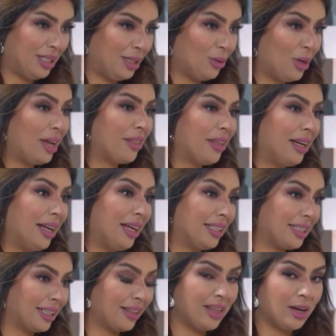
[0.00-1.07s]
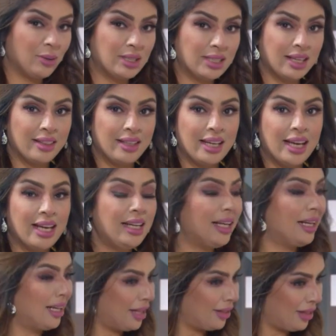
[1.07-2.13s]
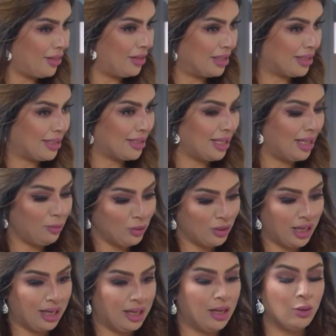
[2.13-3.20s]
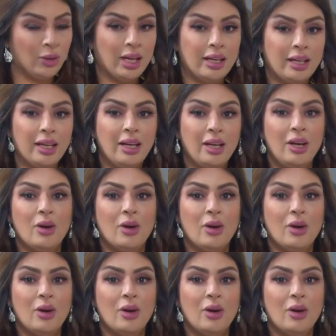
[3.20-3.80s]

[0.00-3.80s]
دي وايضا هيئه الغذاء والتغذيه، خلينا ناخذ هذا الاتصال مداخله ويانا